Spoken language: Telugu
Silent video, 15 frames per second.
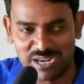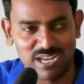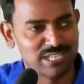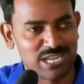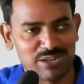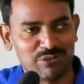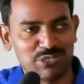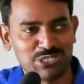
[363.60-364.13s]

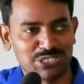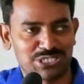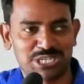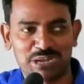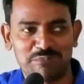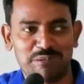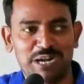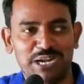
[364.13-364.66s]
మీద
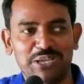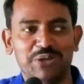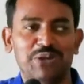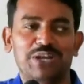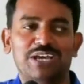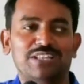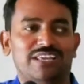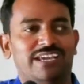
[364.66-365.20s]
ఉంచబడి
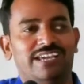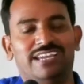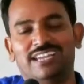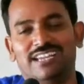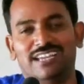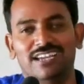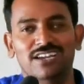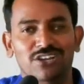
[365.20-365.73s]
ఉన్నది
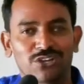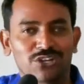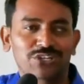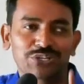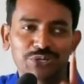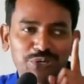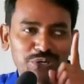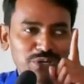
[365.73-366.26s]

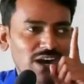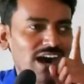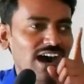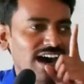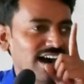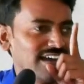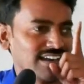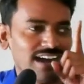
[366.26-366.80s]
యు
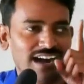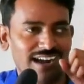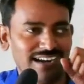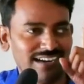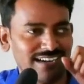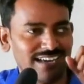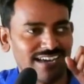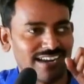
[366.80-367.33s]
ఆర్
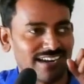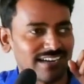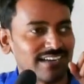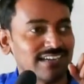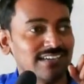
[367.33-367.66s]
అండర్